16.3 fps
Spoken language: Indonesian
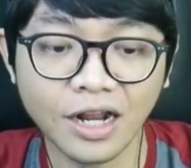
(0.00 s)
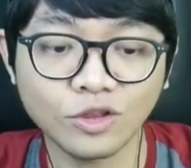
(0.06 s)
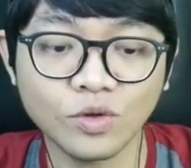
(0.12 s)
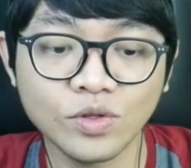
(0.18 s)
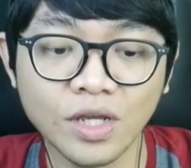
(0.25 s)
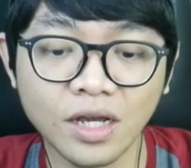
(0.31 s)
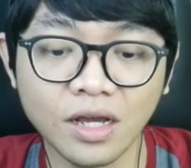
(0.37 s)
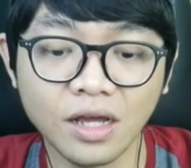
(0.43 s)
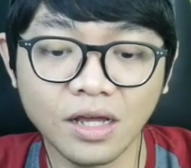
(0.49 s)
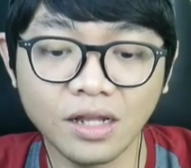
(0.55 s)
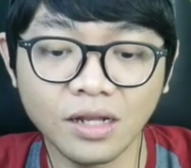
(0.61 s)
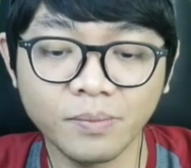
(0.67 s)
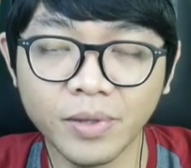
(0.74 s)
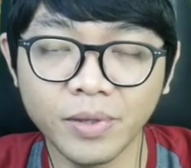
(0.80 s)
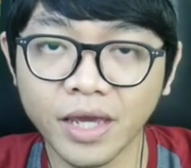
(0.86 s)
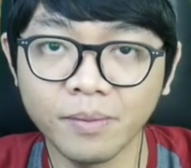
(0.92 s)
ah ratunya
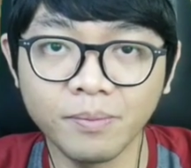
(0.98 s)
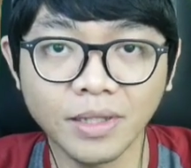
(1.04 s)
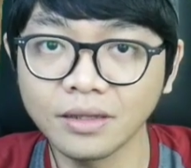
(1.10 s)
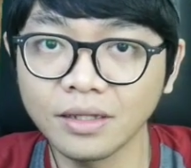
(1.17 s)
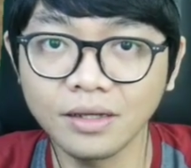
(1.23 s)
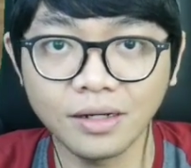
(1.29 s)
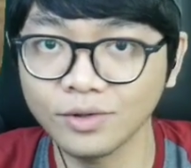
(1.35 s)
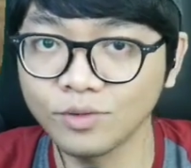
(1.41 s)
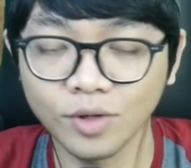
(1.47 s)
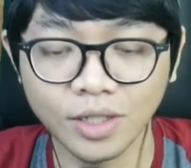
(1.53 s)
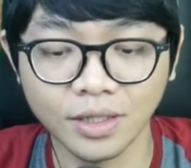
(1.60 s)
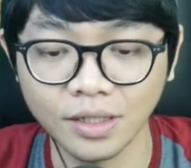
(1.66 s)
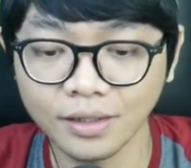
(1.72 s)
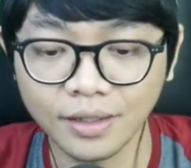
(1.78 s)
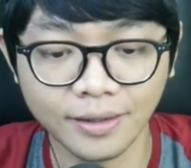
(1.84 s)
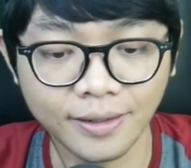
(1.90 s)
nggak lebih hebat
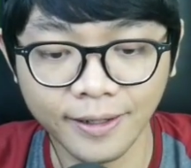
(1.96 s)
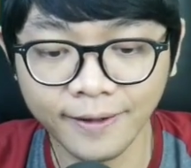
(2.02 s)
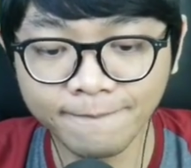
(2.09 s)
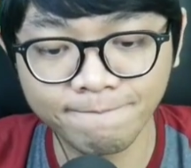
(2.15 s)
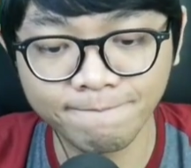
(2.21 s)
dari gue